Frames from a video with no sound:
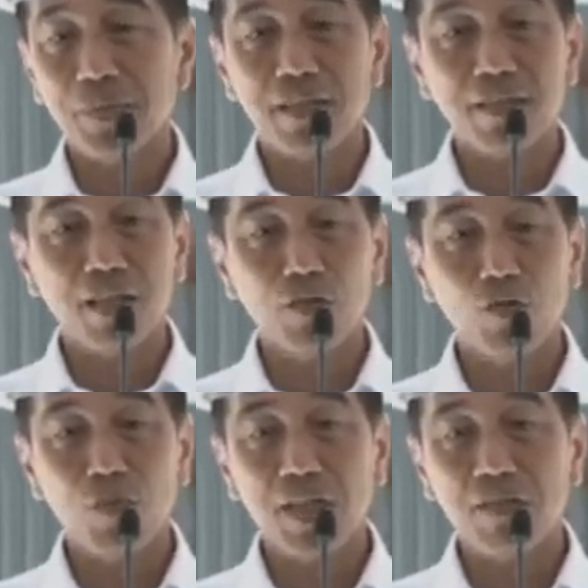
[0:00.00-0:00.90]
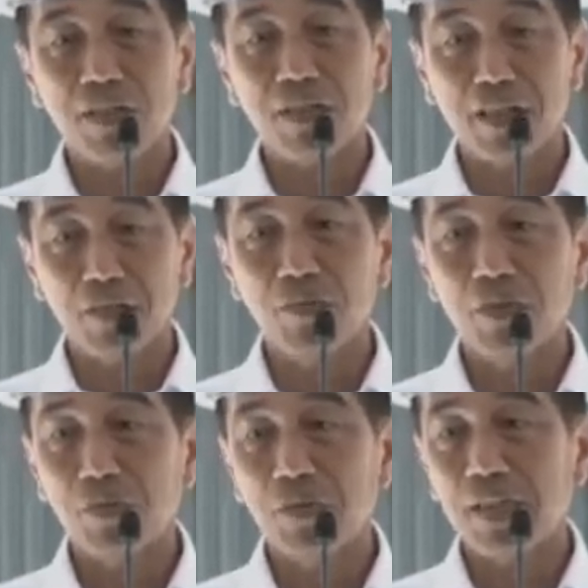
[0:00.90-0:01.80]
sebesar 1,2
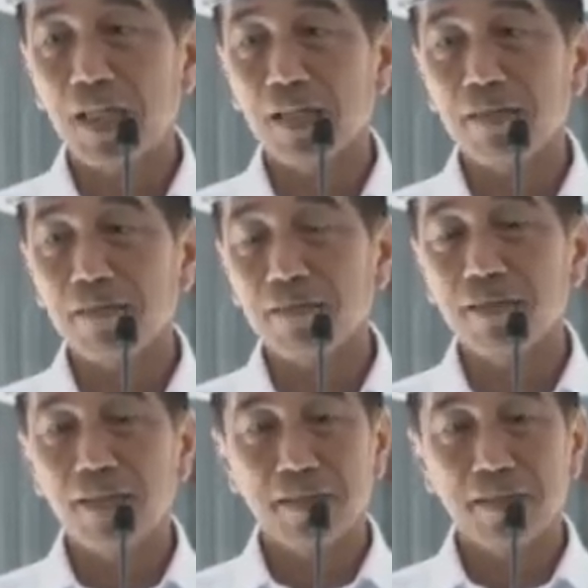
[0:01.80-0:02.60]
triliun itu tidak